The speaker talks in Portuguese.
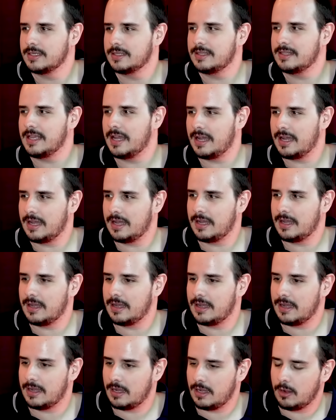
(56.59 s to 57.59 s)

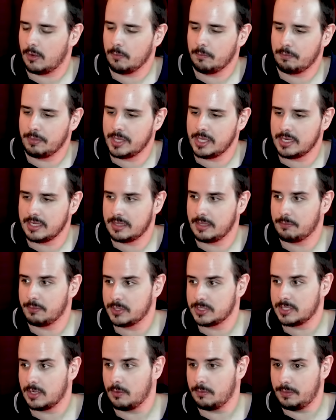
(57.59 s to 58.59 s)
da Alpine,
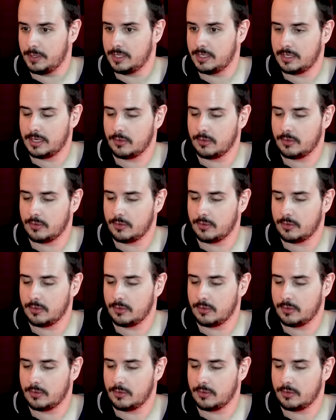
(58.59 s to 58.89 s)
depois que a Alpine